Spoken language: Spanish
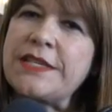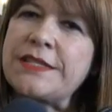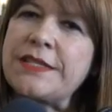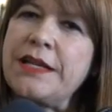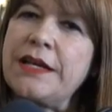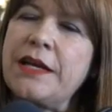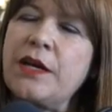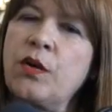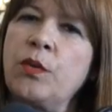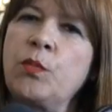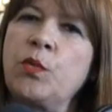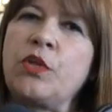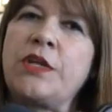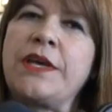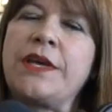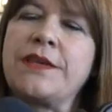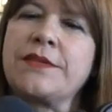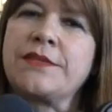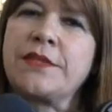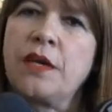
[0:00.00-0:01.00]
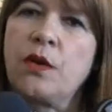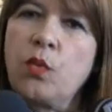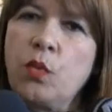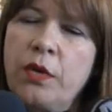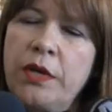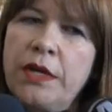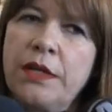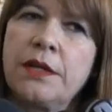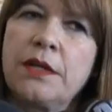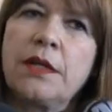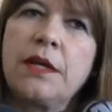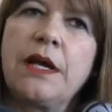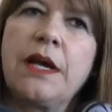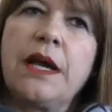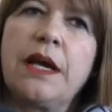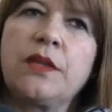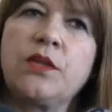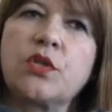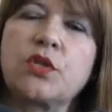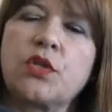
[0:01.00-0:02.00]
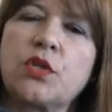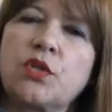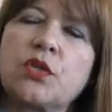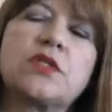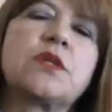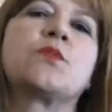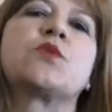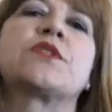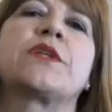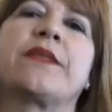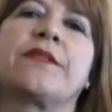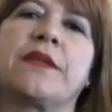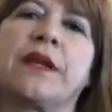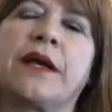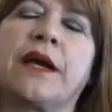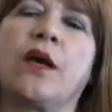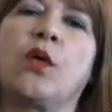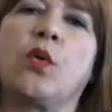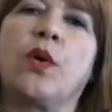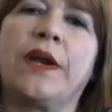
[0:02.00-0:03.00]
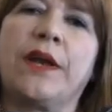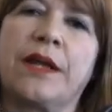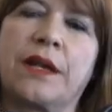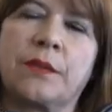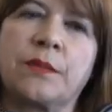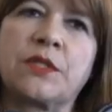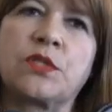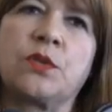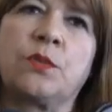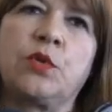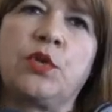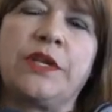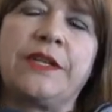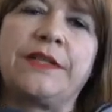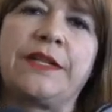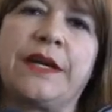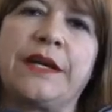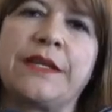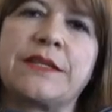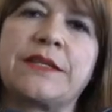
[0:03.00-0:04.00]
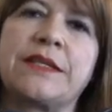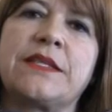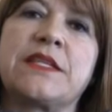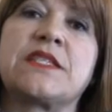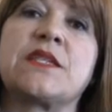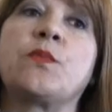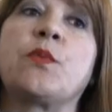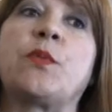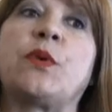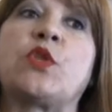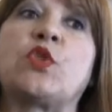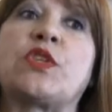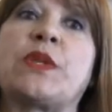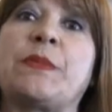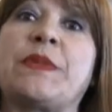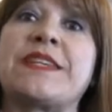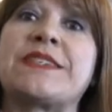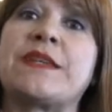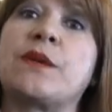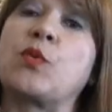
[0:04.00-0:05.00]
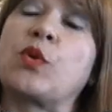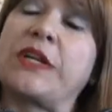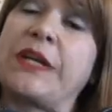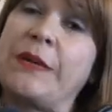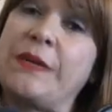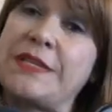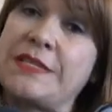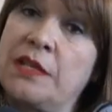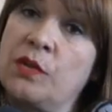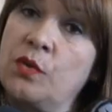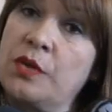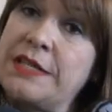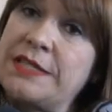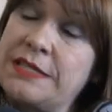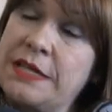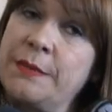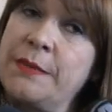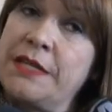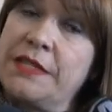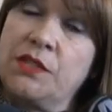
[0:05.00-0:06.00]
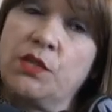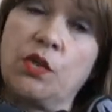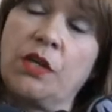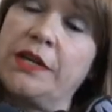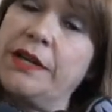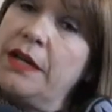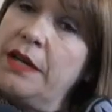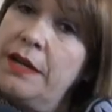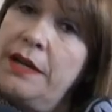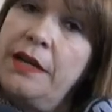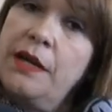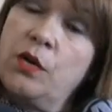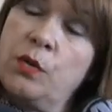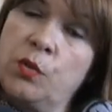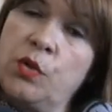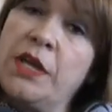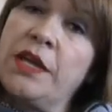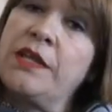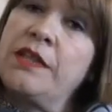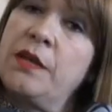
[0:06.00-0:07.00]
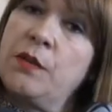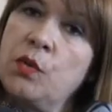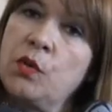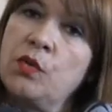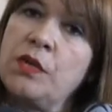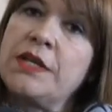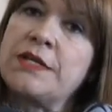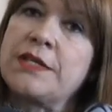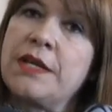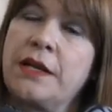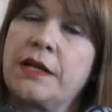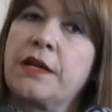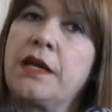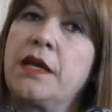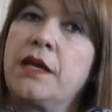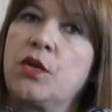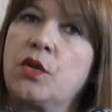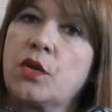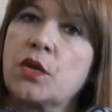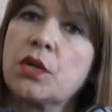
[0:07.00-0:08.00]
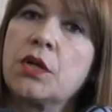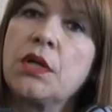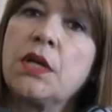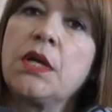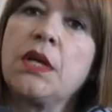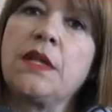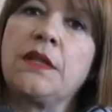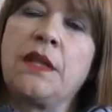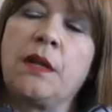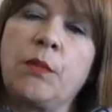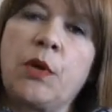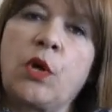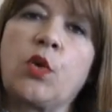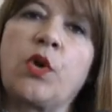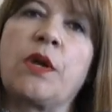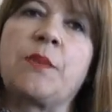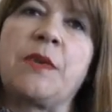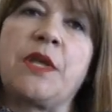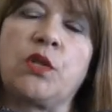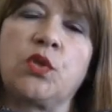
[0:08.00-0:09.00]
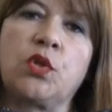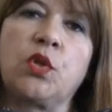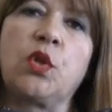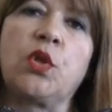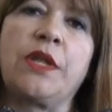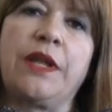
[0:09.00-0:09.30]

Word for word: es que la comunidad se una. Nosotros hemos entregado alarmas comunitarias, en este momento también estamos revisando las cámaras. Entonces la, la comunidad debe unirse alrededor del mejoramiento